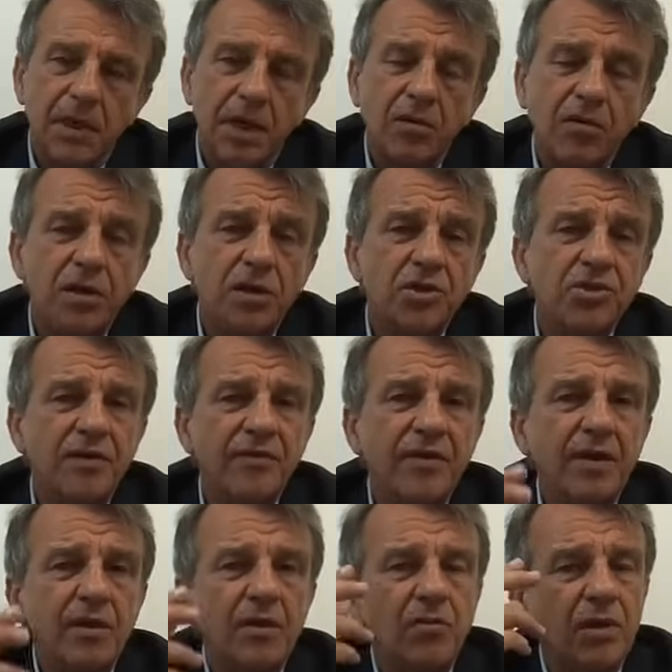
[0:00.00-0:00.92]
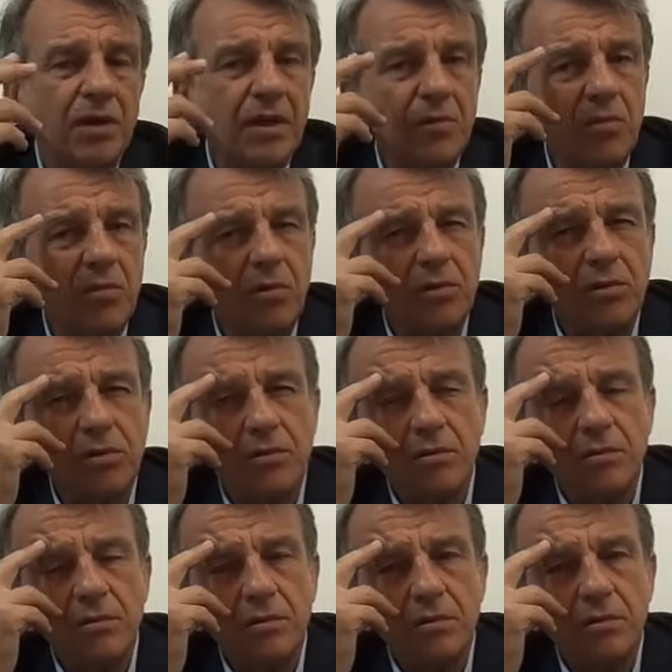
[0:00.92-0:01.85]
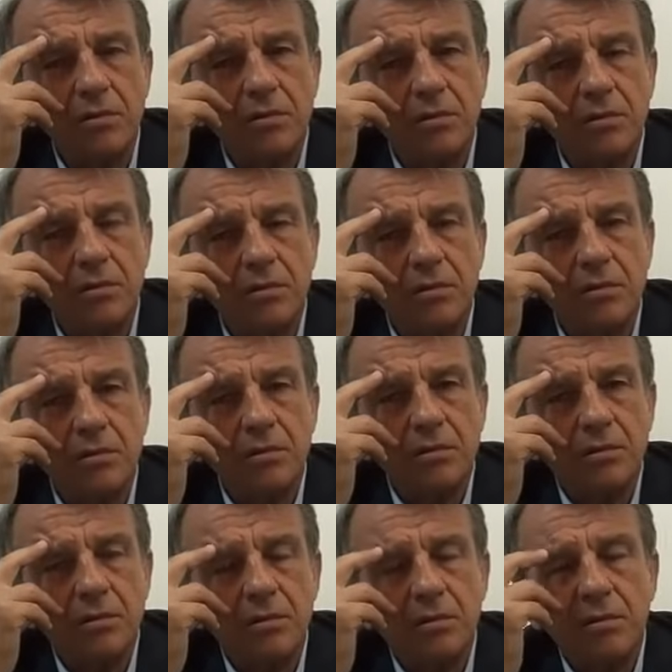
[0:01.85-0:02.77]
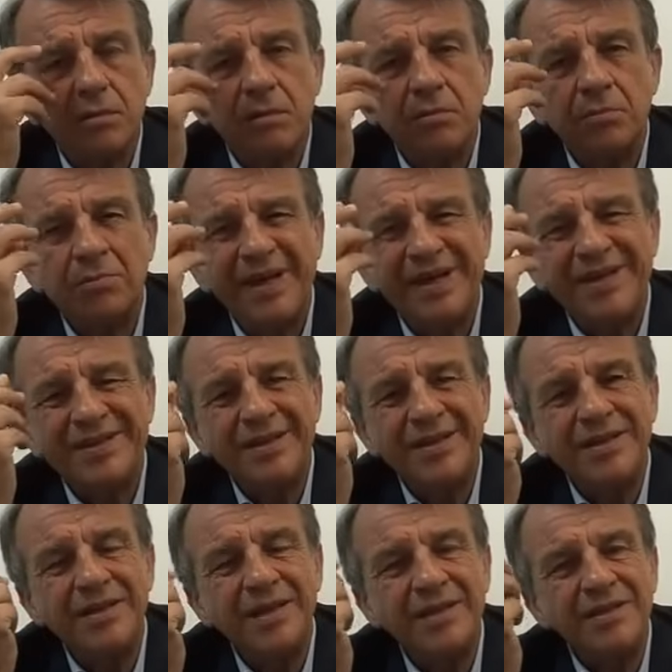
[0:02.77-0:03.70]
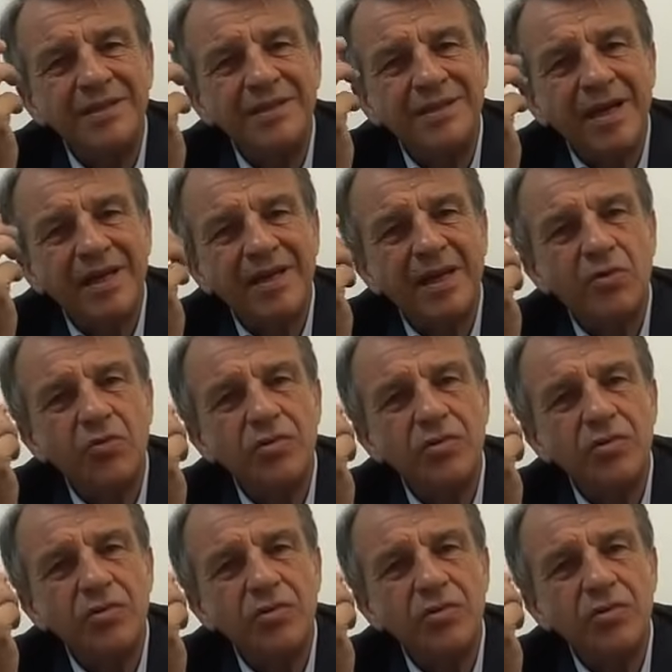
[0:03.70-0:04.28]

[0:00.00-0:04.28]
Allora il cervello in qualche modo perde l'identità che ha